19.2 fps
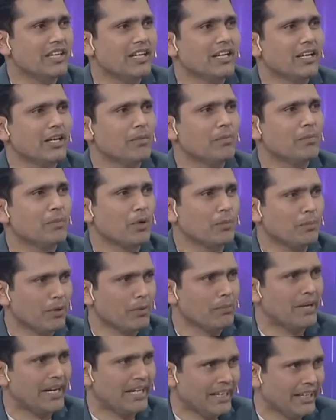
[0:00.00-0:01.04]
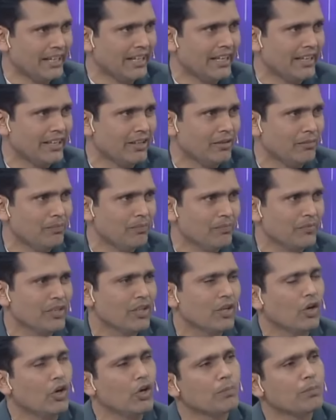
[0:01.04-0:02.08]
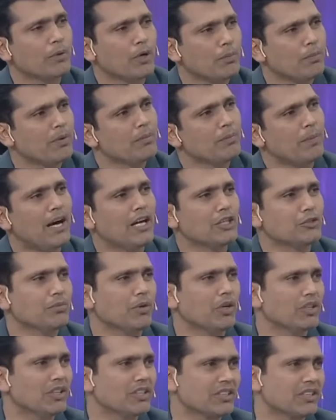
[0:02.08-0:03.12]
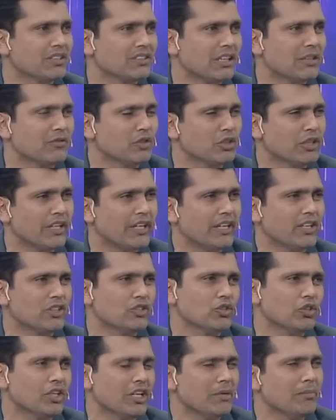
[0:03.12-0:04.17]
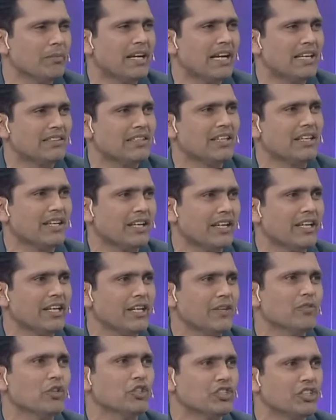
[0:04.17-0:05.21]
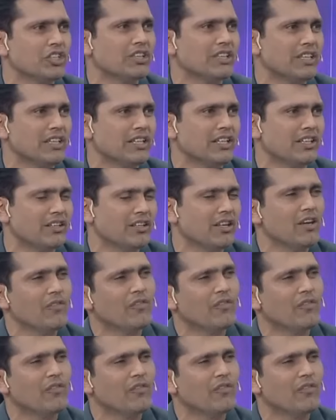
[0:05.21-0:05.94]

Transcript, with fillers: ये है कि प्रॉपर बैटिंग लाइनअप सही और प्रॉपर पांच बॉलर्स के साथ वो खेले जो टीमें ऐसे करेंगी वो जीतेंगी